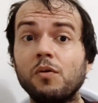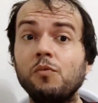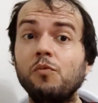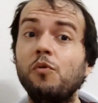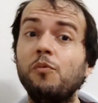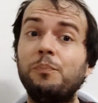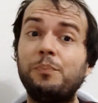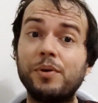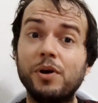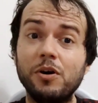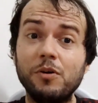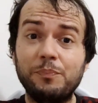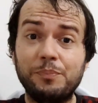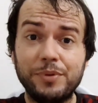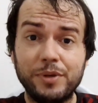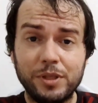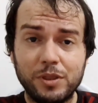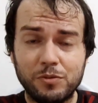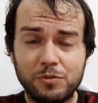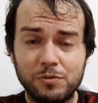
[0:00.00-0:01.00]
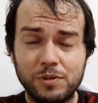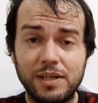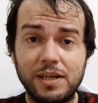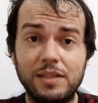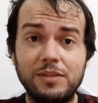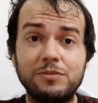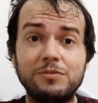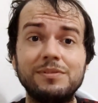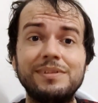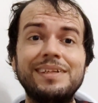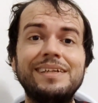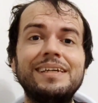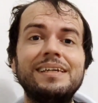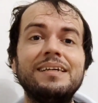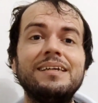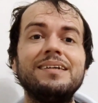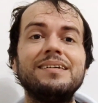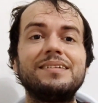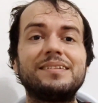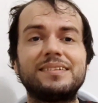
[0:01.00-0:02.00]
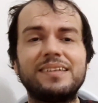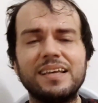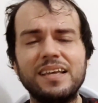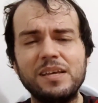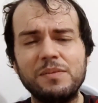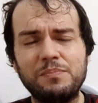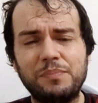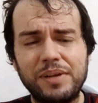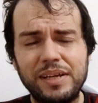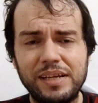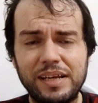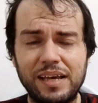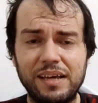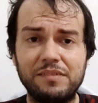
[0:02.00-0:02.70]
o próprio Ituano, sempre